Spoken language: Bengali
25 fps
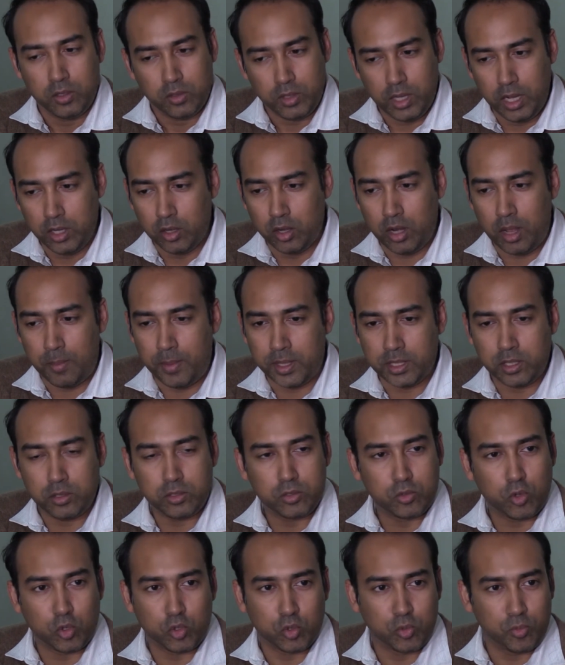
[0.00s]
এটা হলো আমাদের
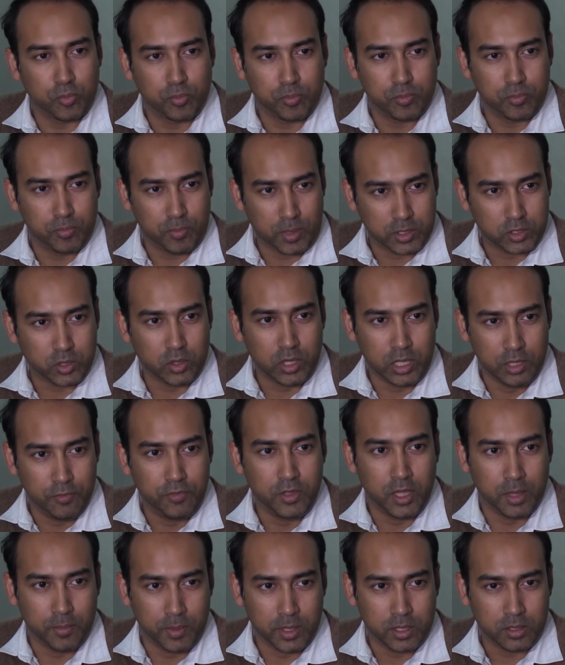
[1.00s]
গত আসলে
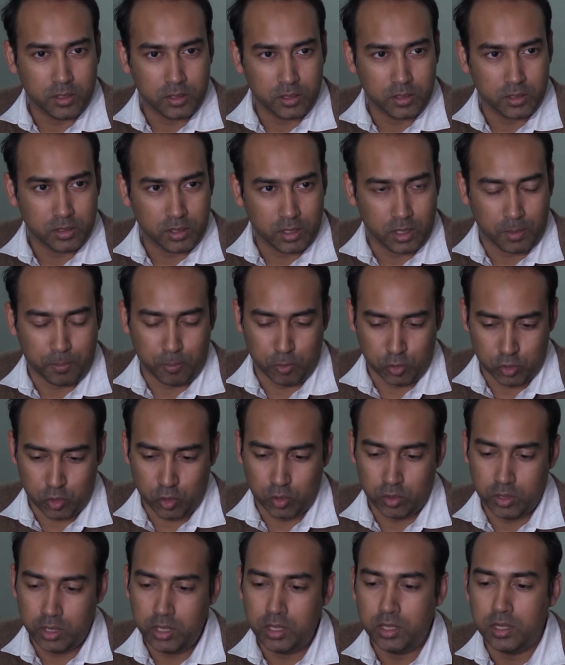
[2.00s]
ইভিএমের e
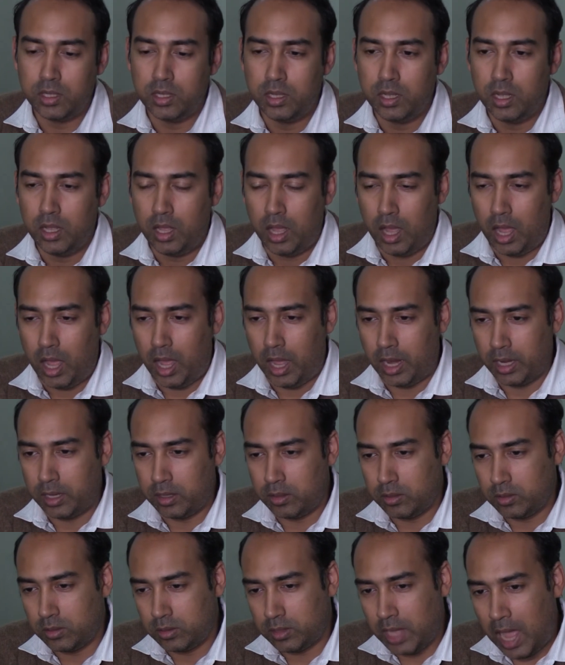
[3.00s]
প্রসঙ্গে আর
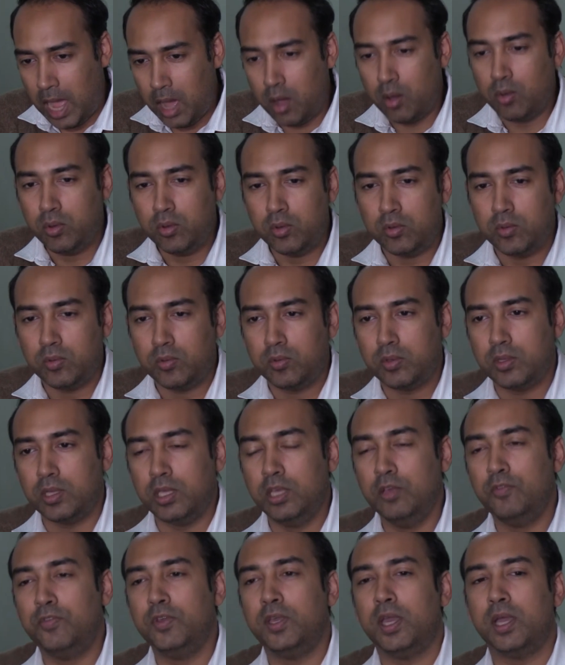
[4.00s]
তাও
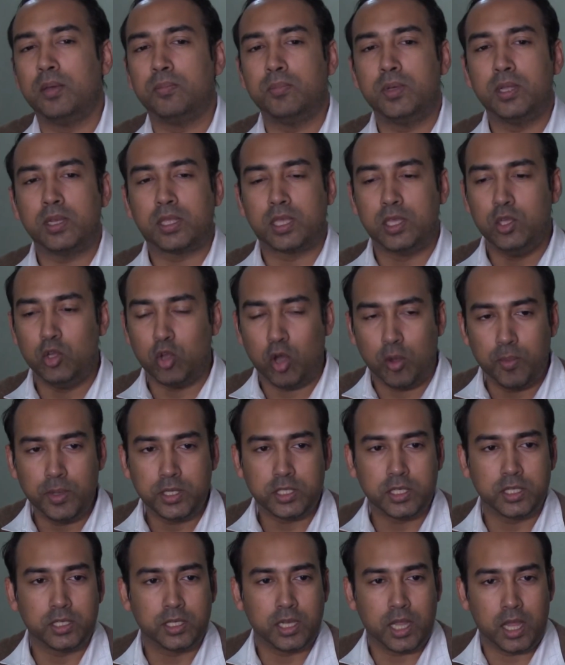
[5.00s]
ইভিএমের e কি হবে
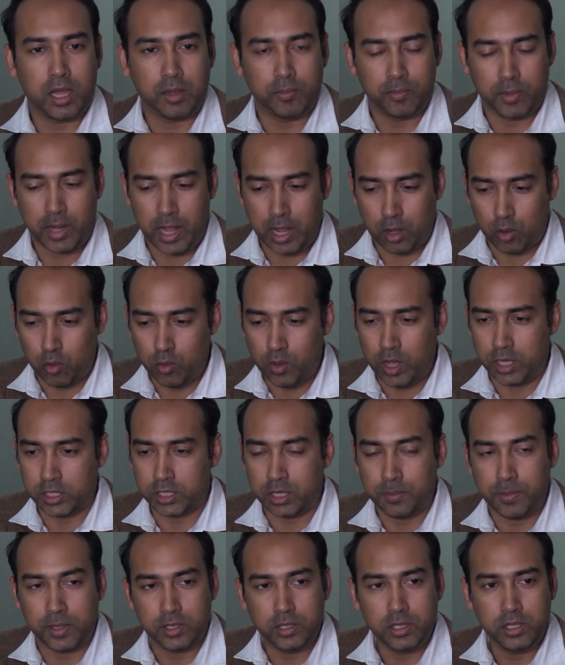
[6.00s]
সেটা আমরা এখনও
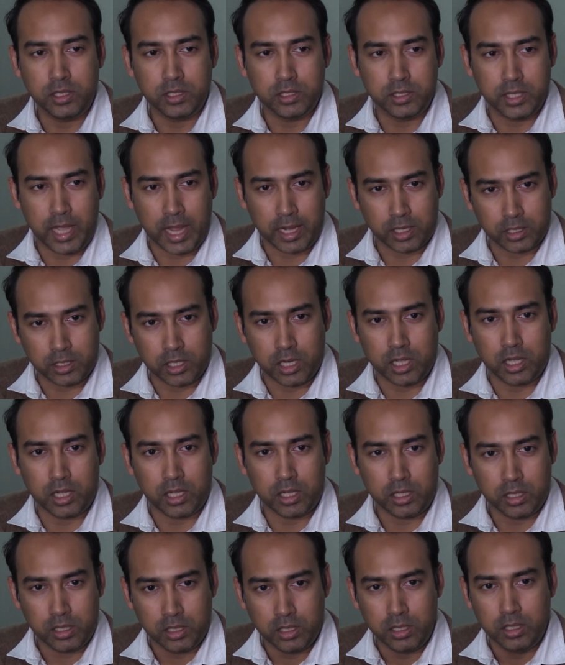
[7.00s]
আশাবাদী যে একটা
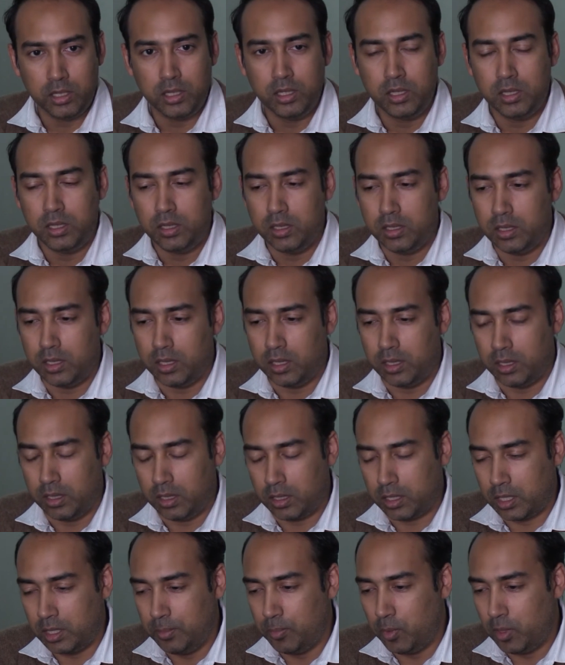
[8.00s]

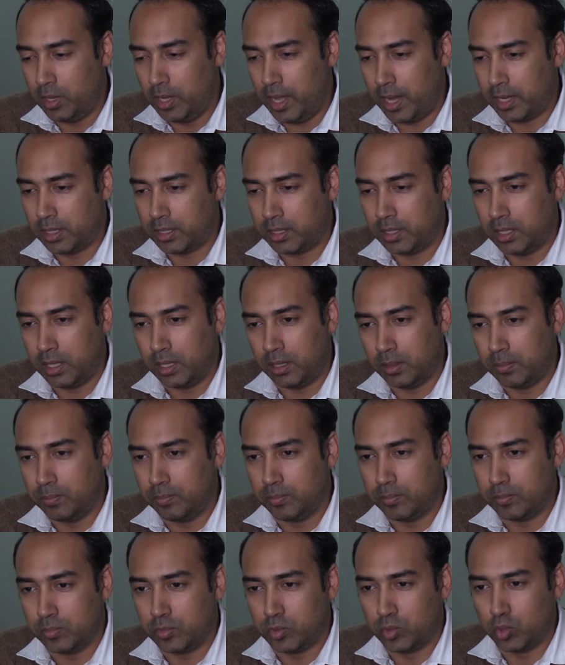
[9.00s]
কি বলে একটা
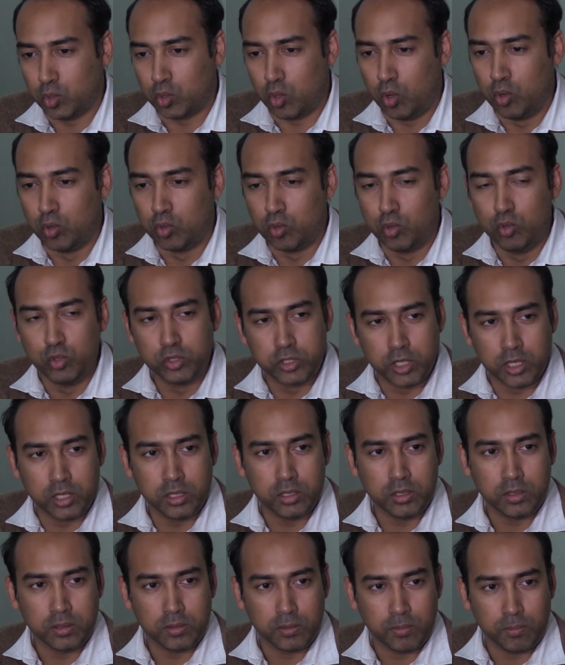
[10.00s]
তো কনক্লুশন
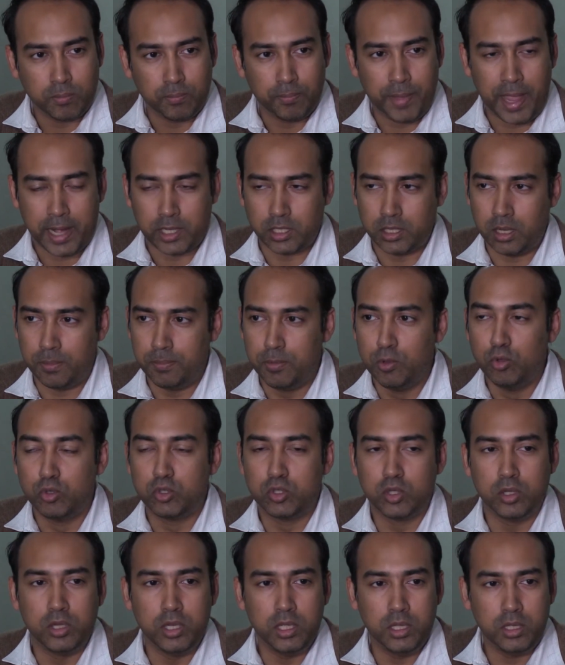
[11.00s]
বা একটা
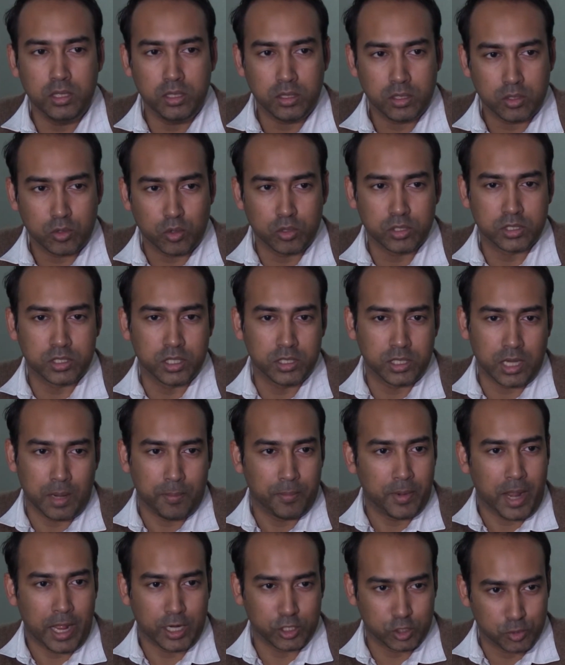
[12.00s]
মিউচুয়ালি কনসেন্ট
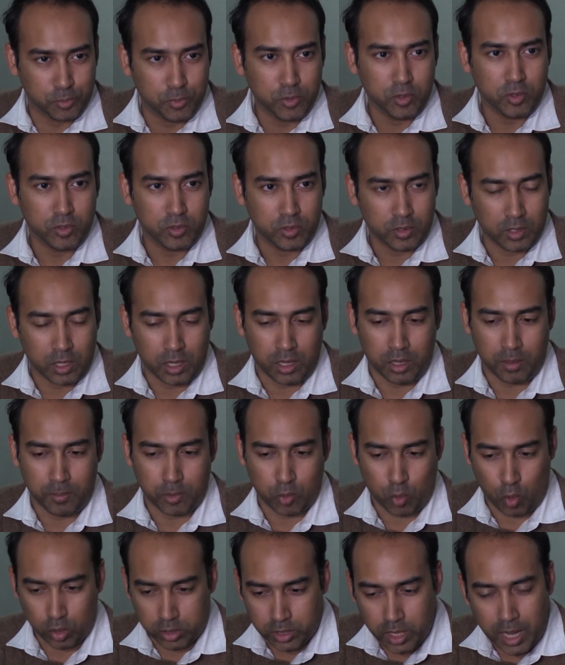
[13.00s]
আমরা আসব
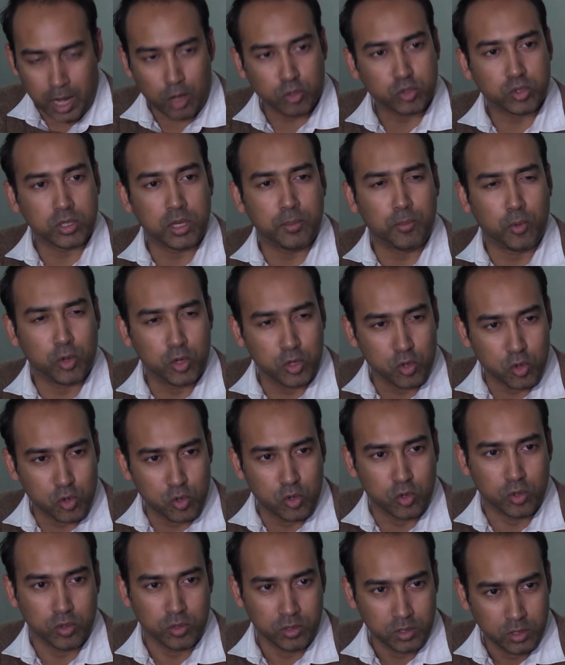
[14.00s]
কথা আলোচনা মনে
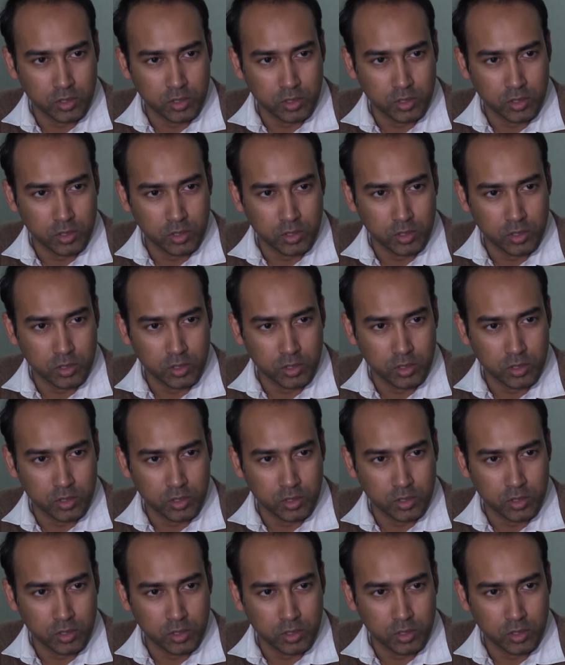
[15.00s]
হলো